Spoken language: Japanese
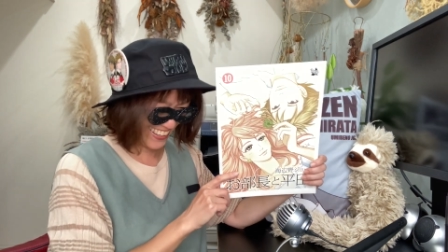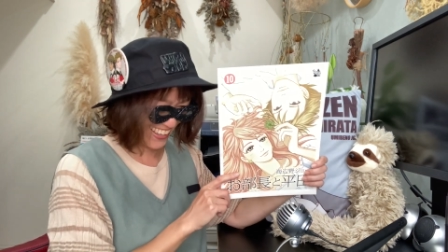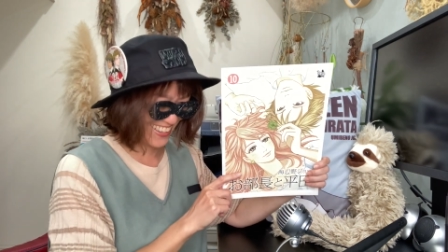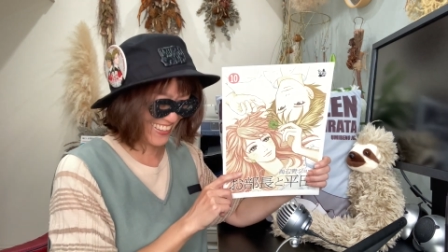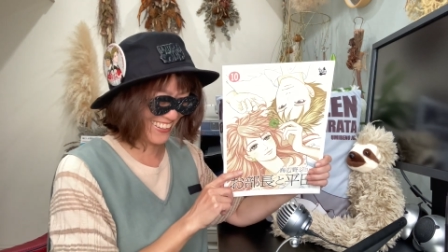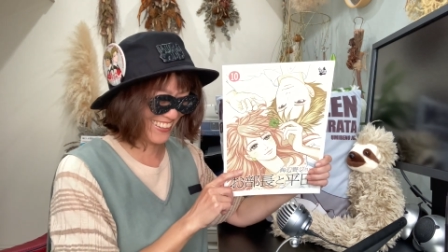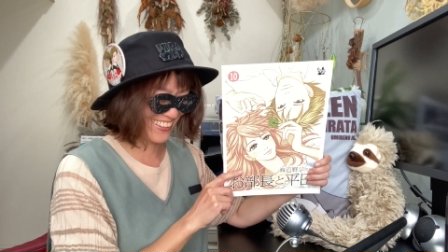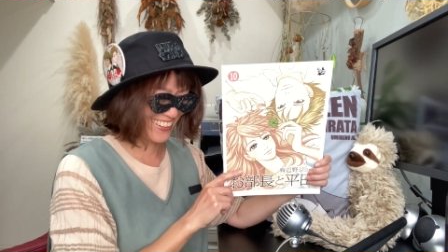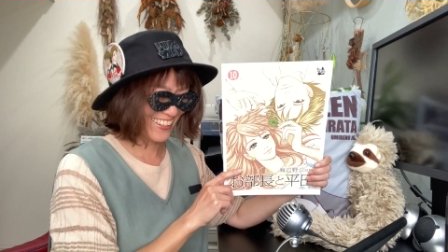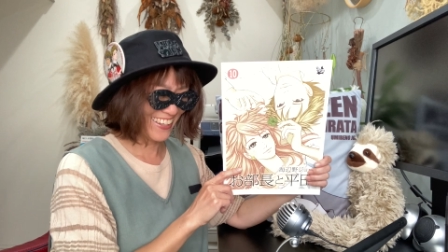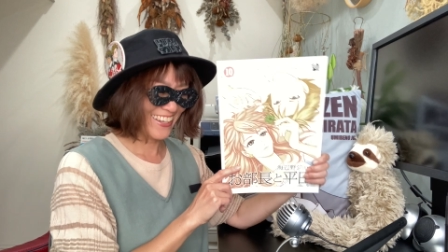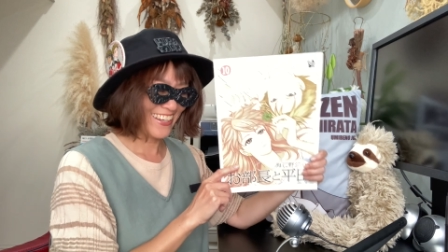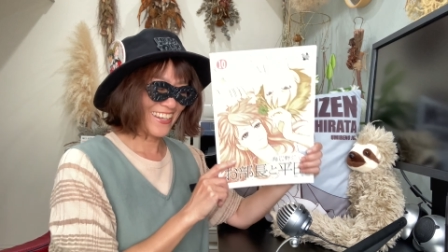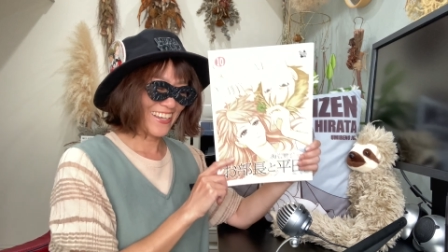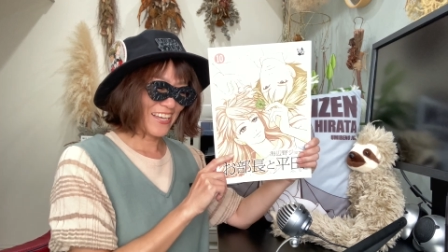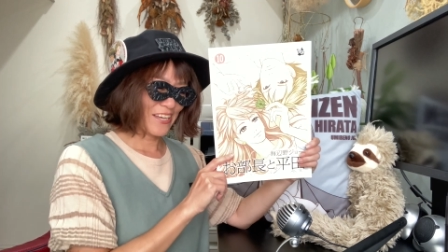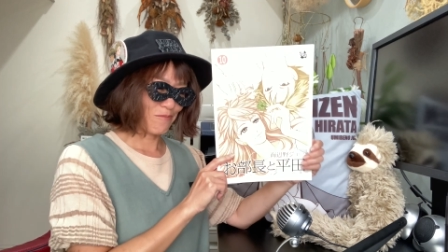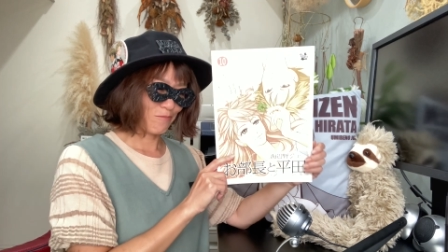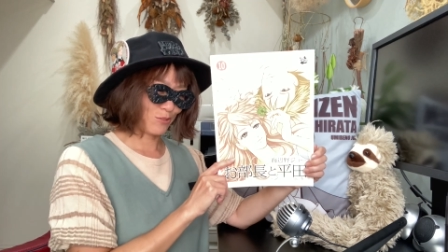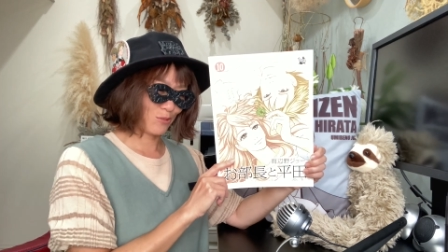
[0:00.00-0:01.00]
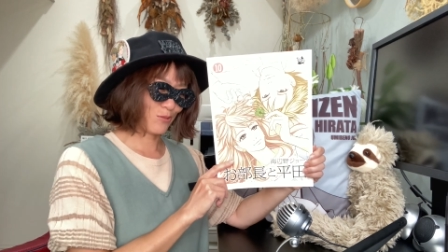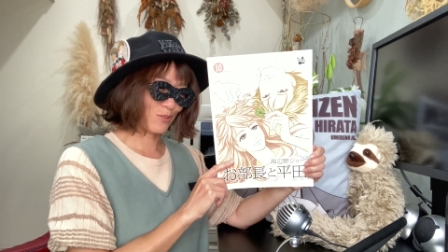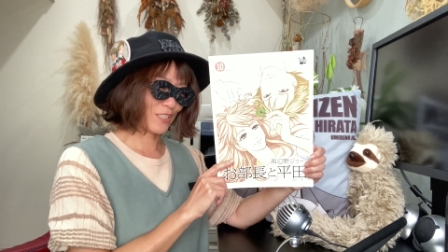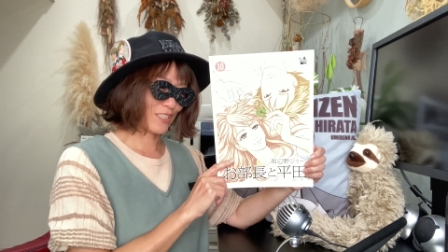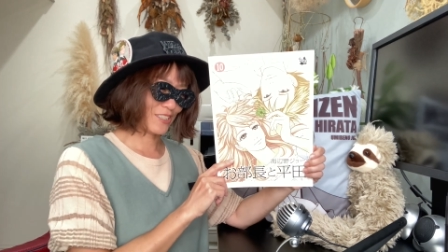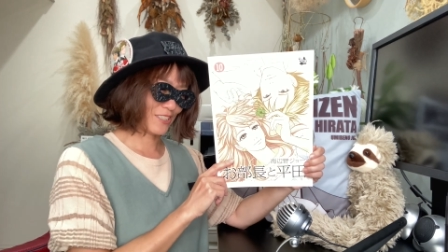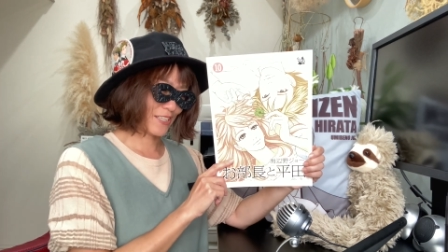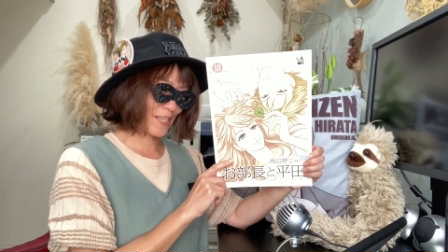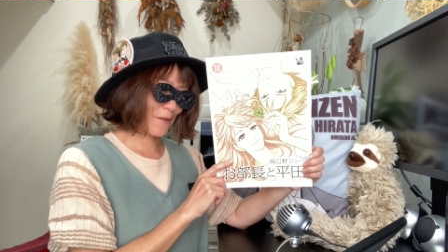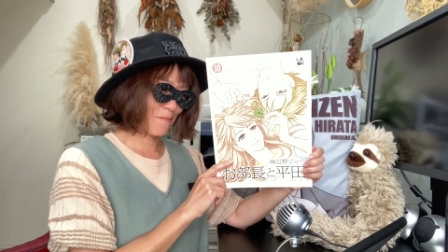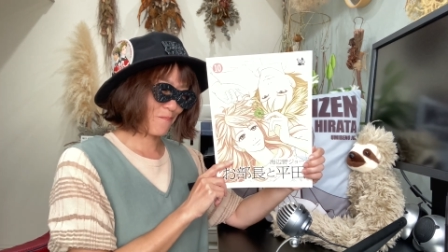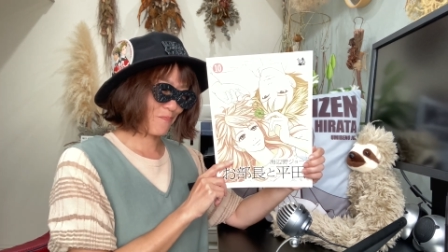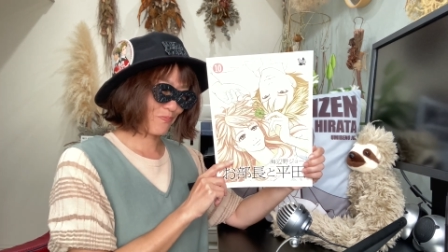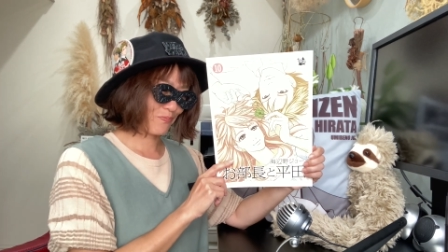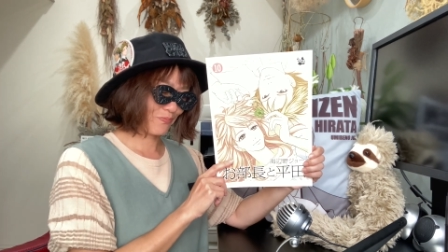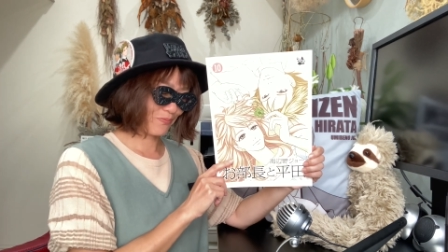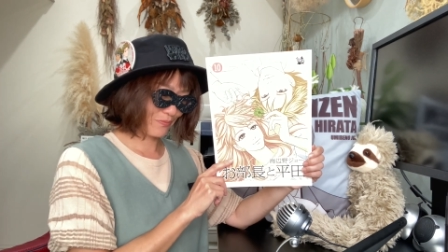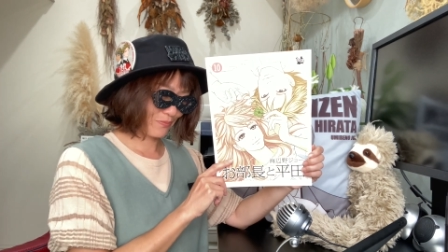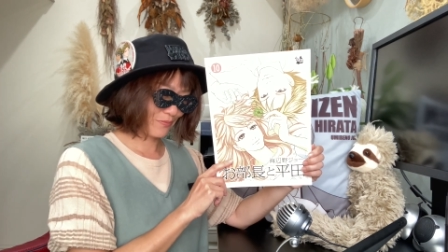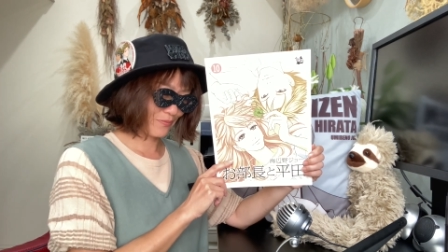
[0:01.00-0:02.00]
はいそうですね
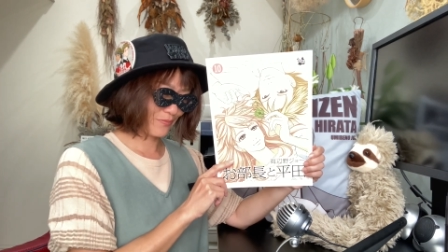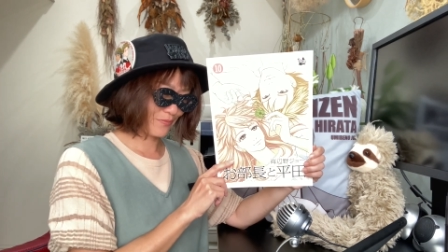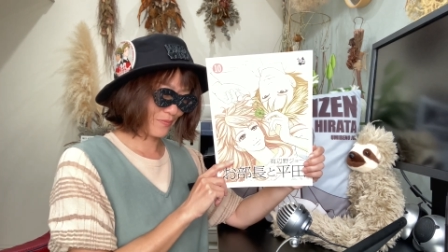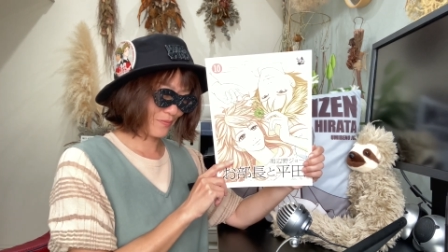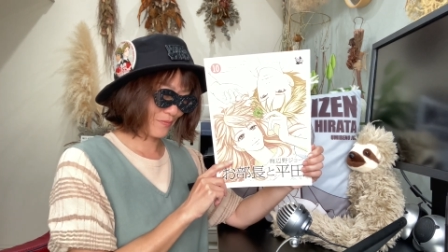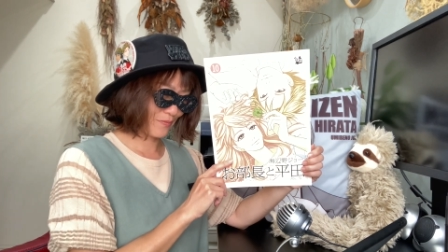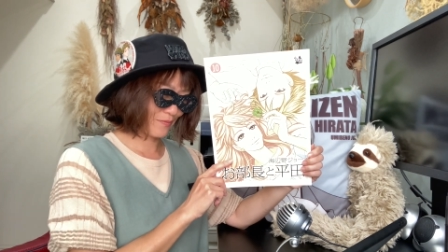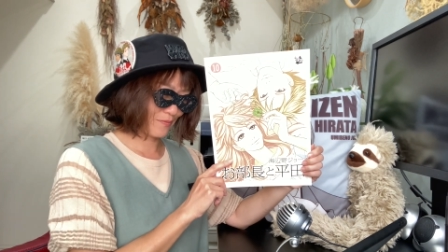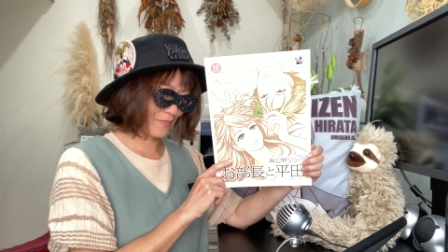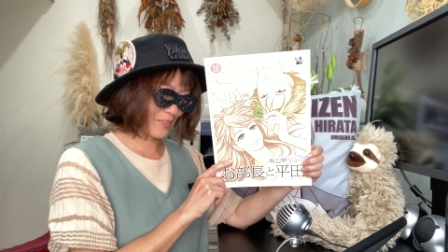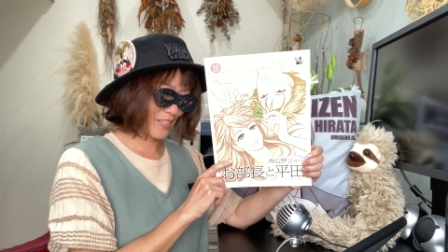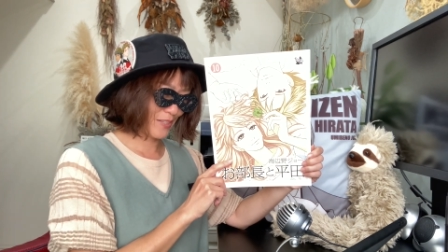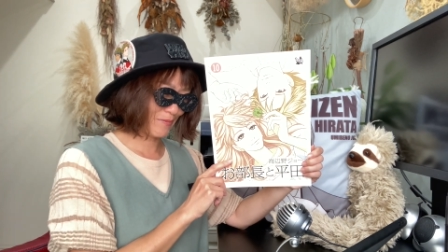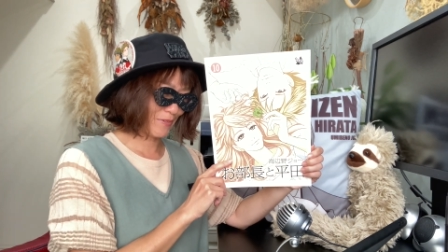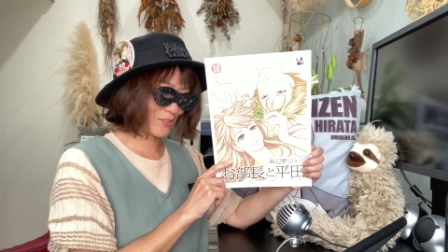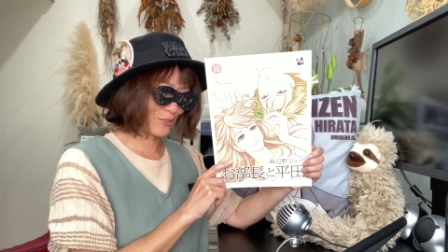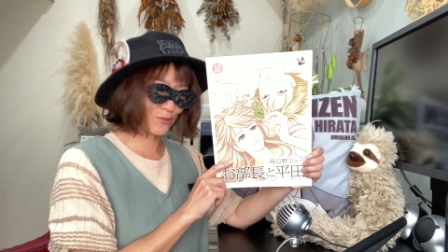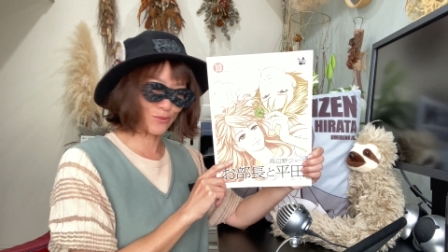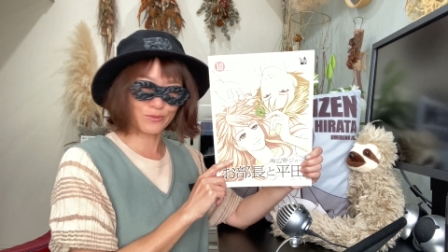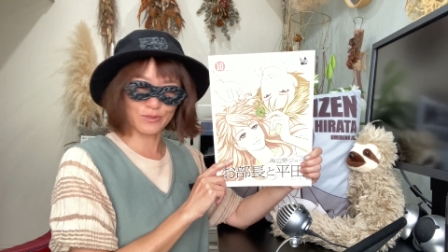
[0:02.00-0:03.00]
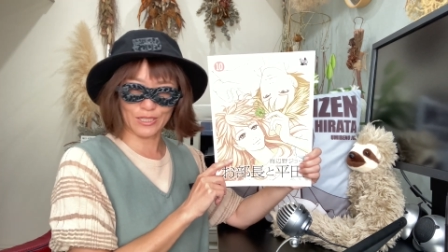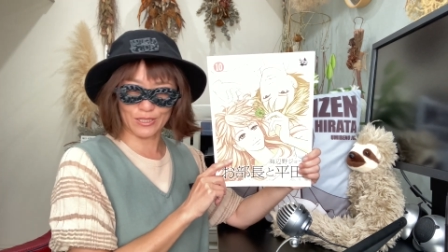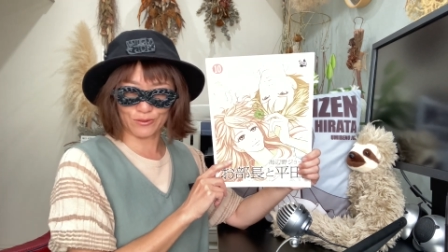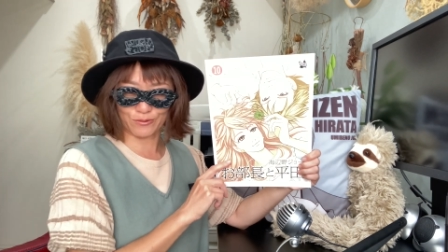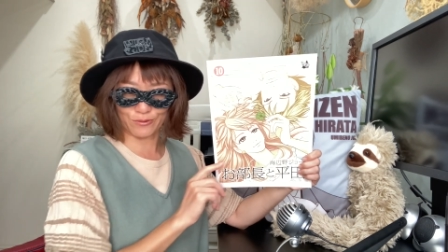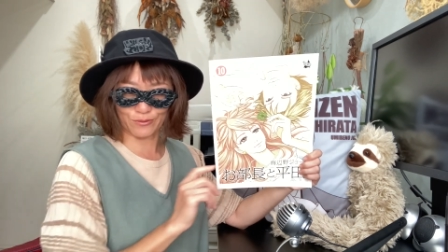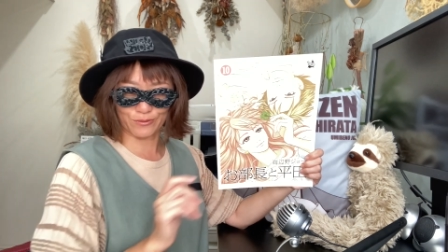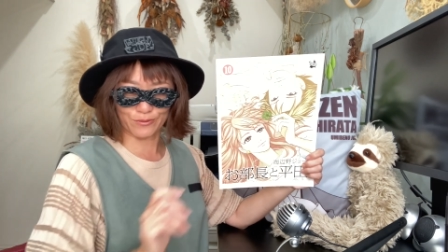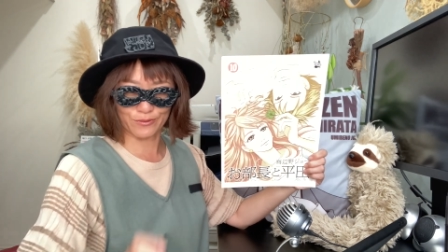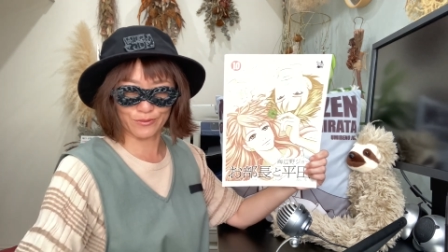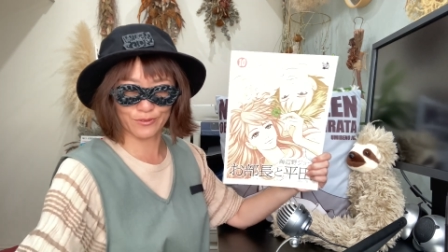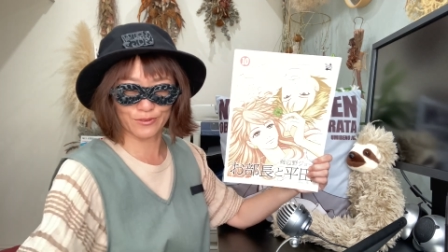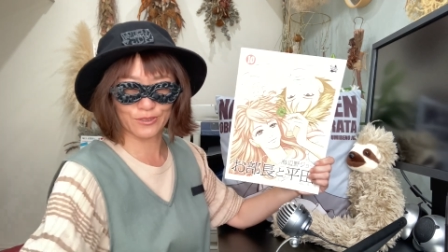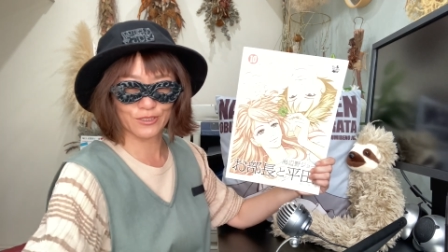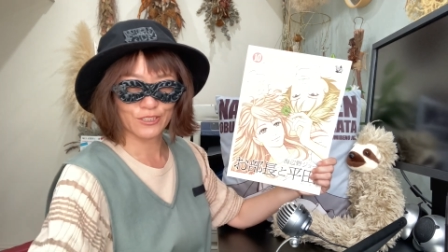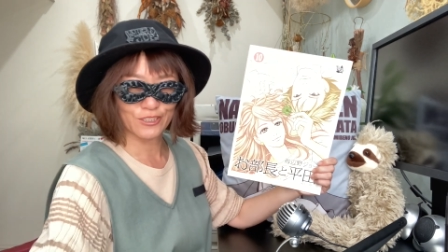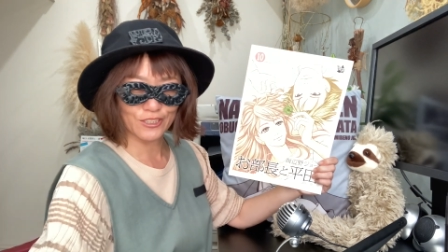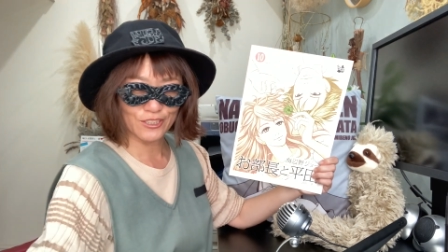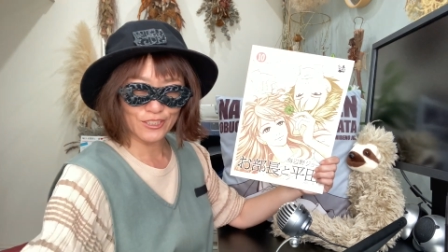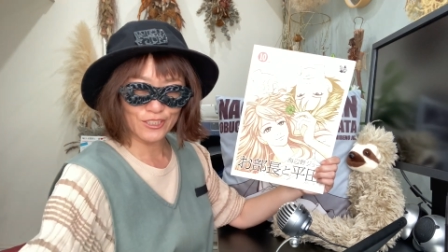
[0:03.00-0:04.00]
今ちょっとあの
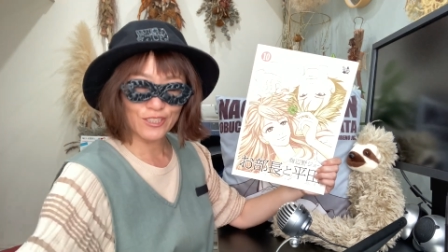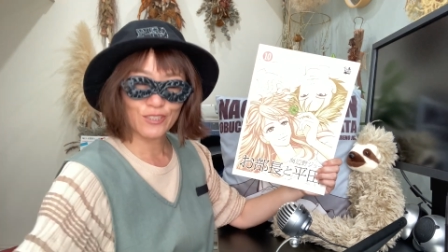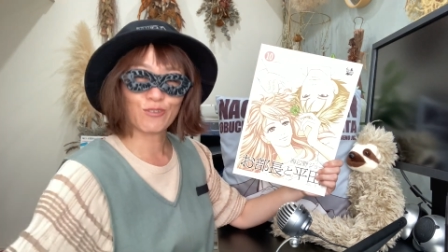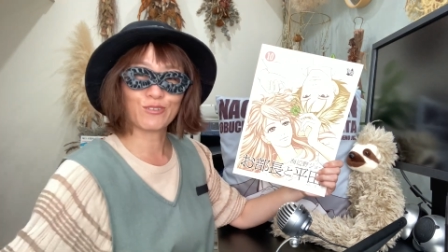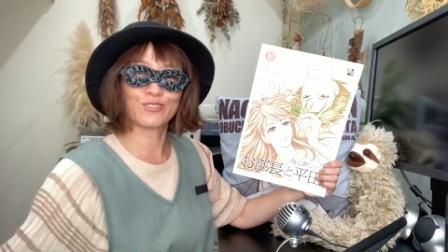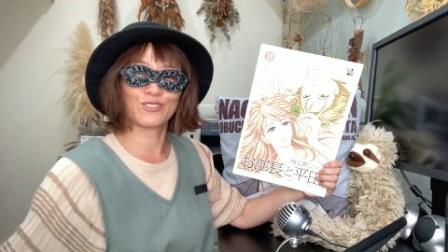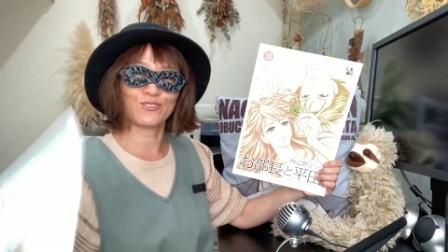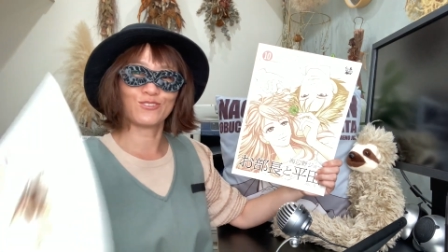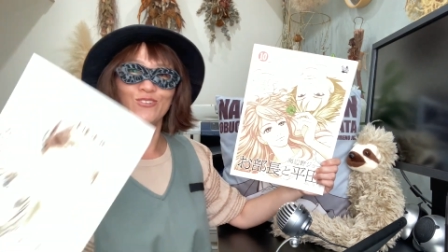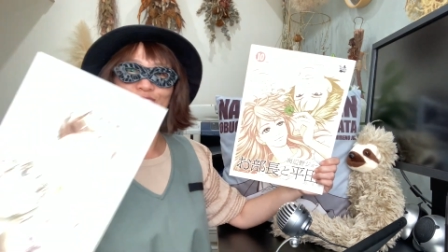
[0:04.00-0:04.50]
こっちの